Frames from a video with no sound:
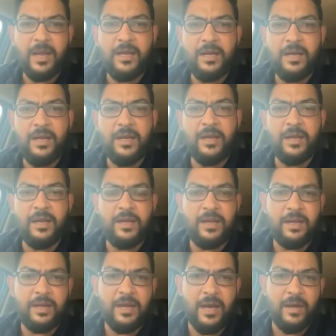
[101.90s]
هل الا
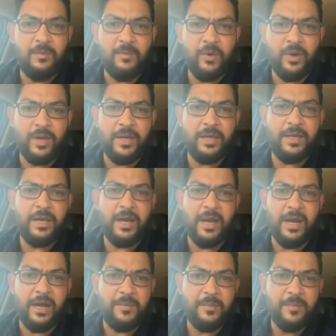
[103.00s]
الاعلام والراي
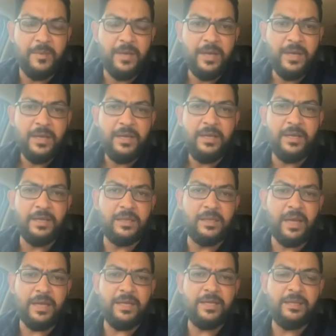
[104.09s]
العام
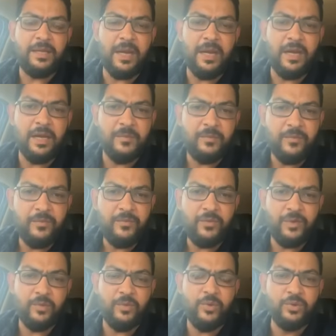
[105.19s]
يطلع يتكلم
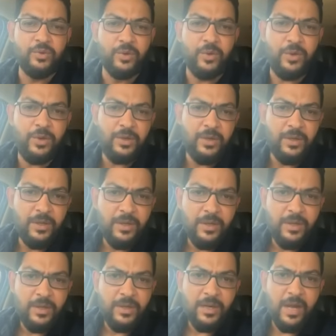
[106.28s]
في موضوع
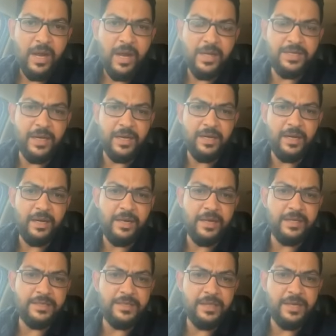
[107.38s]
عشان
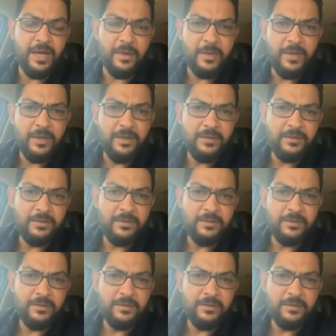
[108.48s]
يلقى استجابه